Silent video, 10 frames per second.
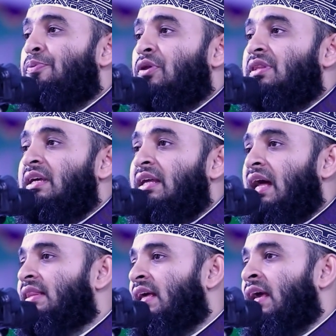প্রতি
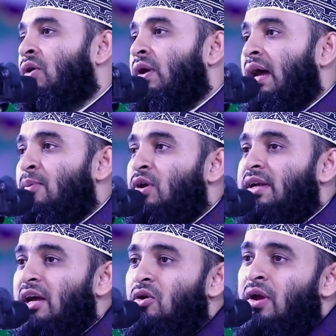রাতে ওই
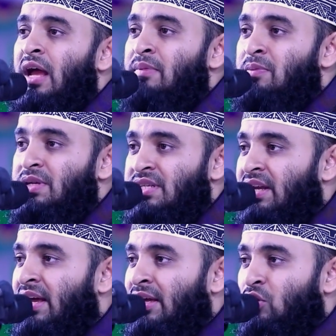আমলটা করে আমি
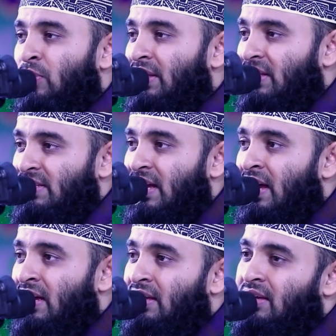বিছানায় ঘুমাতে
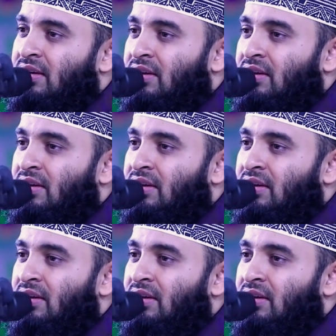যাই